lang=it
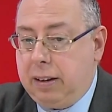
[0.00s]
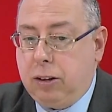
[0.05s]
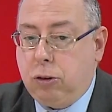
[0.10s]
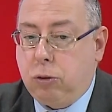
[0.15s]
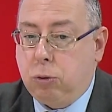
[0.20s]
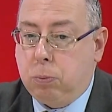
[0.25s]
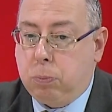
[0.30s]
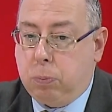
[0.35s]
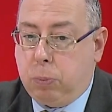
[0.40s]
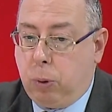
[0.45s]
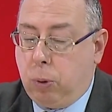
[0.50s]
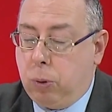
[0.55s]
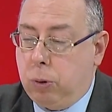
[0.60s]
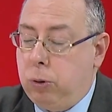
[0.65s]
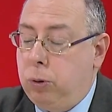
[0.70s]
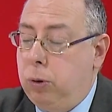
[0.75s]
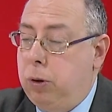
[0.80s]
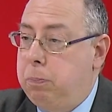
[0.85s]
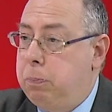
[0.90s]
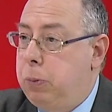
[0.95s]
di
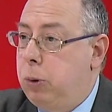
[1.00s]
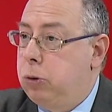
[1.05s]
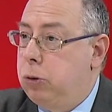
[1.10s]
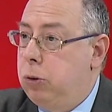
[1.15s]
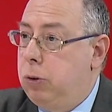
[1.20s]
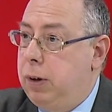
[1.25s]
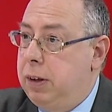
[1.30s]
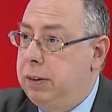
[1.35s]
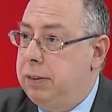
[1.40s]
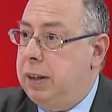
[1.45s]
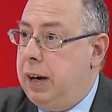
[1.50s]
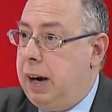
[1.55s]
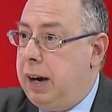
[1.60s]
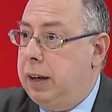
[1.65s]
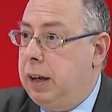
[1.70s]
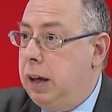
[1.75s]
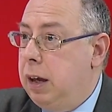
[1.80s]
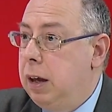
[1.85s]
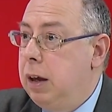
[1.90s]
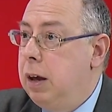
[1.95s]
supporto, che possono essere
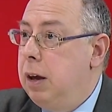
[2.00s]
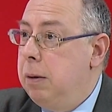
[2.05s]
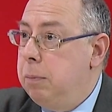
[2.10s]
anche